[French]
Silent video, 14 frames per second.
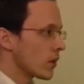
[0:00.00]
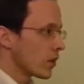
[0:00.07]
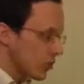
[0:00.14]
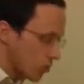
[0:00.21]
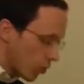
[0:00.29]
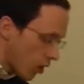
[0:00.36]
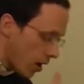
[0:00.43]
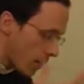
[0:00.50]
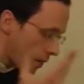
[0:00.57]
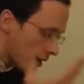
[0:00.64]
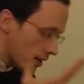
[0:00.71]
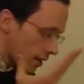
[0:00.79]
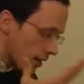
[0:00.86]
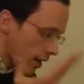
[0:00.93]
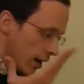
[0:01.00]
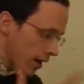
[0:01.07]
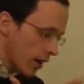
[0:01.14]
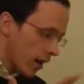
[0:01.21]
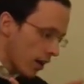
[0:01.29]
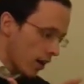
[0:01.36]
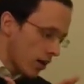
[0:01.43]
Torah, Maté,
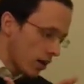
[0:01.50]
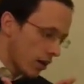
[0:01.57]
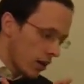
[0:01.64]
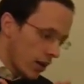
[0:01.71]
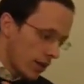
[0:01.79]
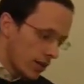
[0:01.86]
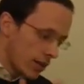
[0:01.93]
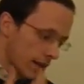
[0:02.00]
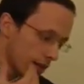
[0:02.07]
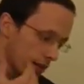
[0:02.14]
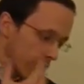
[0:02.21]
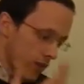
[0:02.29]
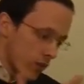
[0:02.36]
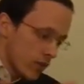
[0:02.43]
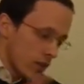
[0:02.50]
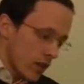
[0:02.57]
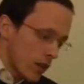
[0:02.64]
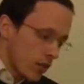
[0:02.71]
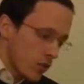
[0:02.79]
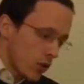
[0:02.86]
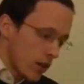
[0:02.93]
il dit qu'est-ce qui va devenir de
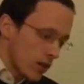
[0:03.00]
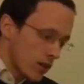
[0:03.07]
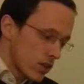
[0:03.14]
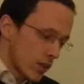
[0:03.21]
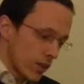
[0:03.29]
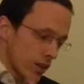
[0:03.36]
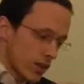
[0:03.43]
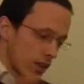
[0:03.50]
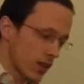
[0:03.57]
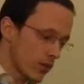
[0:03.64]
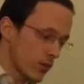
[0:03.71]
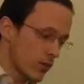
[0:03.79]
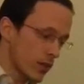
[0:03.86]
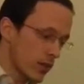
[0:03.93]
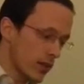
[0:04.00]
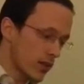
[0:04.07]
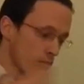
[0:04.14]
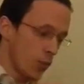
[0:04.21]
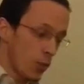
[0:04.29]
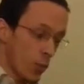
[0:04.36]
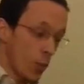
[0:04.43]
la Torah si chacun chacun son business au
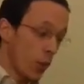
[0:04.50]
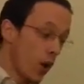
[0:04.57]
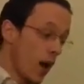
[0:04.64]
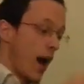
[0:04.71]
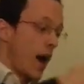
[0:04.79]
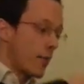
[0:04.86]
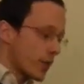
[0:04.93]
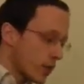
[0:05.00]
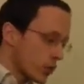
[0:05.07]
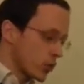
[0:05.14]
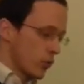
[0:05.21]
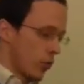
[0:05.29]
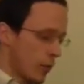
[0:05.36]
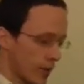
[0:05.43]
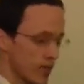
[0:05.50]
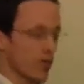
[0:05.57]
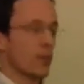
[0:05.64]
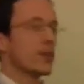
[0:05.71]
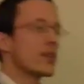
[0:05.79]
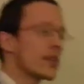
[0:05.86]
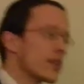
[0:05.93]
bon moment Ah mais non tu comprends pas, j'ai un
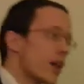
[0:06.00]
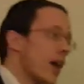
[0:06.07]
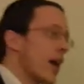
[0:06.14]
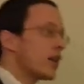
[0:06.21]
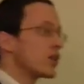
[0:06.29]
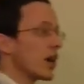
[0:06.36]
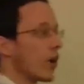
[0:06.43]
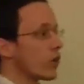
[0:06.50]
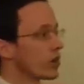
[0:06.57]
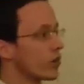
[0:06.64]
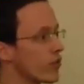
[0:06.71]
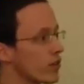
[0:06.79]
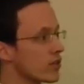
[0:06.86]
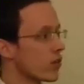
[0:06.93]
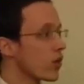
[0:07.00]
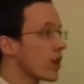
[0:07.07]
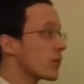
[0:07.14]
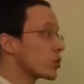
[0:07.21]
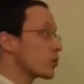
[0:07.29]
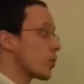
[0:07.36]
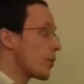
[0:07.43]
business, hein. j'ai un rendez-vous à cette heure-là,
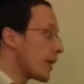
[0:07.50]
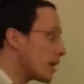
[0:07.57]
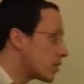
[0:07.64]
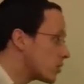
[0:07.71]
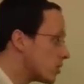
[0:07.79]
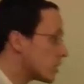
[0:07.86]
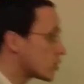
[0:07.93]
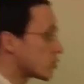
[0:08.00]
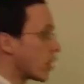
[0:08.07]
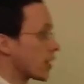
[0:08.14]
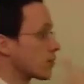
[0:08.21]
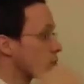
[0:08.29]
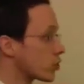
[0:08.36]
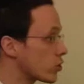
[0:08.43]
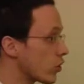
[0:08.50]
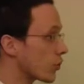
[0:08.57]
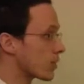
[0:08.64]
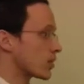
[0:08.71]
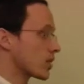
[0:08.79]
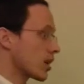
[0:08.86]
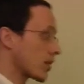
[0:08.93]
moi je peux pas l'étudier, je dois rater mon chiot parce
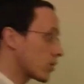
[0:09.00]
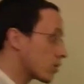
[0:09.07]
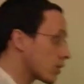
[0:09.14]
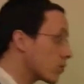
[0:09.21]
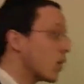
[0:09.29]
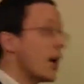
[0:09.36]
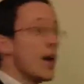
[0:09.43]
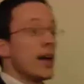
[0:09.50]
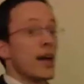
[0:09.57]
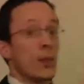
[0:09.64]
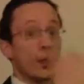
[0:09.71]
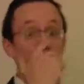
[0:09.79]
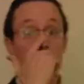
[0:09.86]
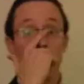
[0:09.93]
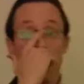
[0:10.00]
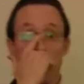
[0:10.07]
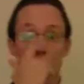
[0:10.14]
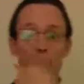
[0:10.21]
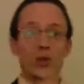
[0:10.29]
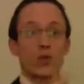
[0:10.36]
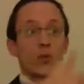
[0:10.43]
que j'ai un rendez-vous. Et après,
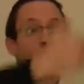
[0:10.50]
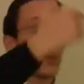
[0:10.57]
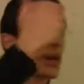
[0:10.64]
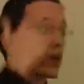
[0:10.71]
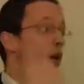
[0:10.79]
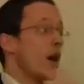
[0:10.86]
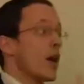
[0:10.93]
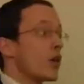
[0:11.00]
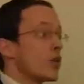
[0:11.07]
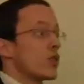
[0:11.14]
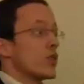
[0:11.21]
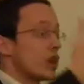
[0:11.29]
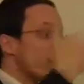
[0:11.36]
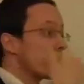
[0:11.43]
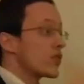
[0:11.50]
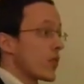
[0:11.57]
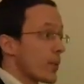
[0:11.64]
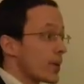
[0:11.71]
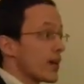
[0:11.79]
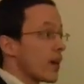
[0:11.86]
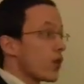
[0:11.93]
après tu comprends pas que, que si jamais je fais
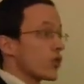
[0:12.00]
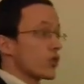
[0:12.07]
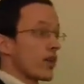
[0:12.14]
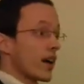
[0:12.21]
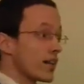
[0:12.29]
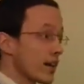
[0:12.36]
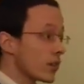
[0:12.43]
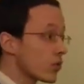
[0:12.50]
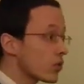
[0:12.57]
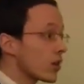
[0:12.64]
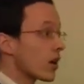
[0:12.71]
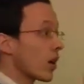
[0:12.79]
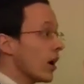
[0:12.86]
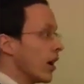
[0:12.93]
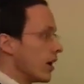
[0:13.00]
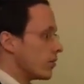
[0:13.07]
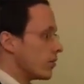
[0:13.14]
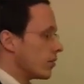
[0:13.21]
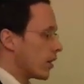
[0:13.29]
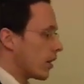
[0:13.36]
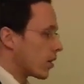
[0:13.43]
pas ça, alors je vais rater un truc. Alors,
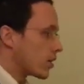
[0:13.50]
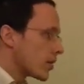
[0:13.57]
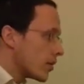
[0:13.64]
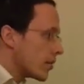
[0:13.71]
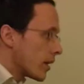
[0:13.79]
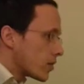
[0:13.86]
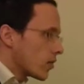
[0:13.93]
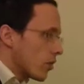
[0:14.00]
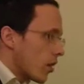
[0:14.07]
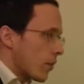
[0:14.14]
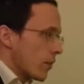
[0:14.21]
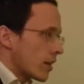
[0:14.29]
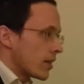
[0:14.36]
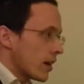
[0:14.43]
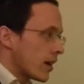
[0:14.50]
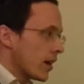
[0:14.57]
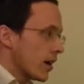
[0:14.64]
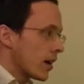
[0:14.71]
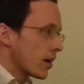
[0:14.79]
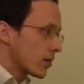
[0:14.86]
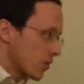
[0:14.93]
alors c'est ma Torah, ma
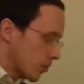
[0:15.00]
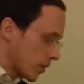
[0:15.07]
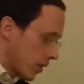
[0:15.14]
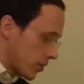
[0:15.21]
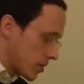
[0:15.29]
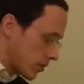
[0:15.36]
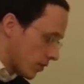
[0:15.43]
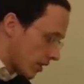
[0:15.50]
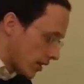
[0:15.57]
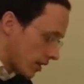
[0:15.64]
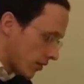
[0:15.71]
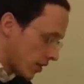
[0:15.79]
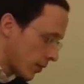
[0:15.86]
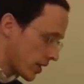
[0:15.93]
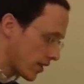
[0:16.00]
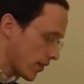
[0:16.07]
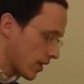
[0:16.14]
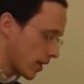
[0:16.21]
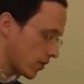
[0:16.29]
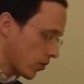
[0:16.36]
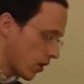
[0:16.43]
Théalia demande Rabbi Shimon, qu'est-ce qui va se passer avec
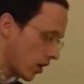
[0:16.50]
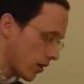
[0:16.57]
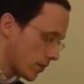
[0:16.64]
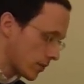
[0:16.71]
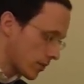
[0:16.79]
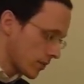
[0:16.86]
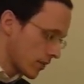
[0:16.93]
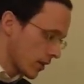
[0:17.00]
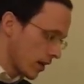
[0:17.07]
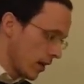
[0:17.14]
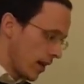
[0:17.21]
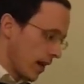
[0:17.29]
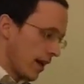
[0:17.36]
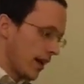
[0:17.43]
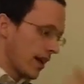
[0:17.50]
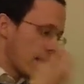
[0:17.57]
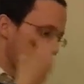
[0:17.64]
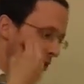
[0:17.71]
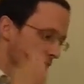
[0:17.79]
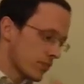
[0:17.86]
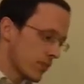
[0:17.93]
la Torah Et là,
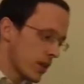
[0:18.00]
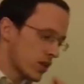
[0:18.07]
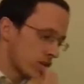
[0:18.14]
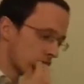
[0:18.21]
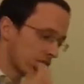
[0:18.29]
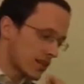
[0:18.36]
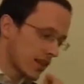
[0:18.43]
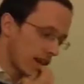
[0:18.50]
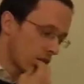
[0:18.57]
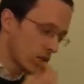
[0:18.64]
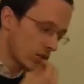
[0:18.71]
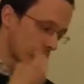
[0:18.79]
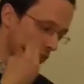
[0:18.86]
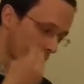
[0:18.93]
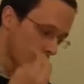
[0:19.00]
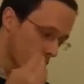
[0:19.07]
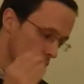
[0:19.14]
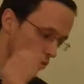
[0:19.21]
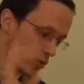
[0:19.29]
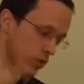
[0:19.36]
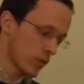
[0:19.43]
Bezman chez Israël au Simrit
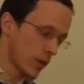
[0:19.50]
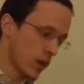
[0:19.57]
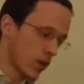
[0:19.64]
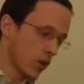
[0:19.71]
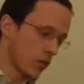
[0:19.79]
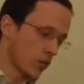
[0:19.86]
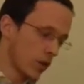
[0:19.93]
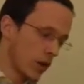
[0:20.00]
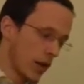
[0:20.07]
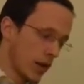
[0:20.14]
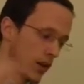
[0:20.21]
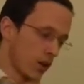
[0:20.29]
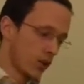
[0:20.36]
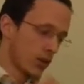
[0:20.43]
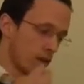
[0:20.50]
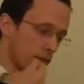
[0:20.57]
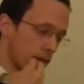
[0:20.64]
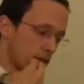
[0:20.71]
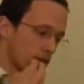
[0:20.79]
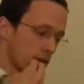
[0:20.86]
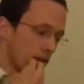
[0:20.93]
chez Makom, quand les
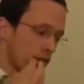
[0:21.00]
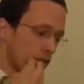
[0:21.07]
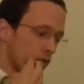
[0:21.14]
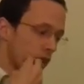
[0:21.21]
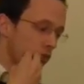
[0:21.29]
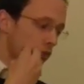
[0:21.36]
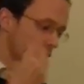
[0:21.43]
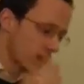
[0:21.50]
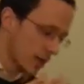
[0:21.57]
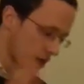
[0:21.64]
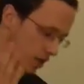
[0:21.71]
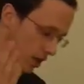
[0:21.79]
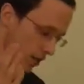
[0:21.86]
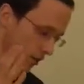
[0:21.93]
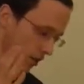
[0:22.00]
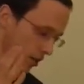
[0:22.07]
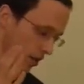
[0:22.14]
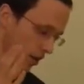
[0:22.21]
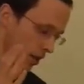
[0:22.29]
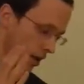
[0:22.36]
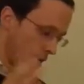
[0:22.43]
ministres Israël font la volonté d'Hachem,
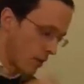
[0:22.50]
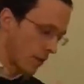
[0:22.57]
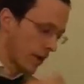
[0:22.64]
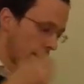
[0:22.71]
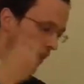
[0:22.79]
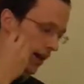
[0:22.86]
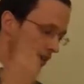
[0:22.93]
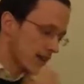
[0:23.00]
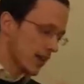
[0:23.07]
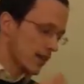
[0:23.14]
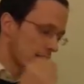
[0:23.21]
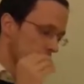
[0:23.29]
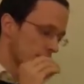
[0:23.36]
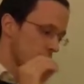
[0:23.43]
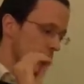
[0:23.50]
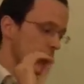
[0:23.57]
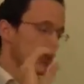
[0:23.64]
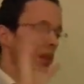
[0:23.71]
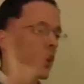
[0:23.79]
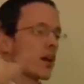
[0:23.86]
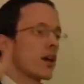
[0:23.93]
mais l'artan
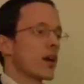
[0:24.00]
Asimalida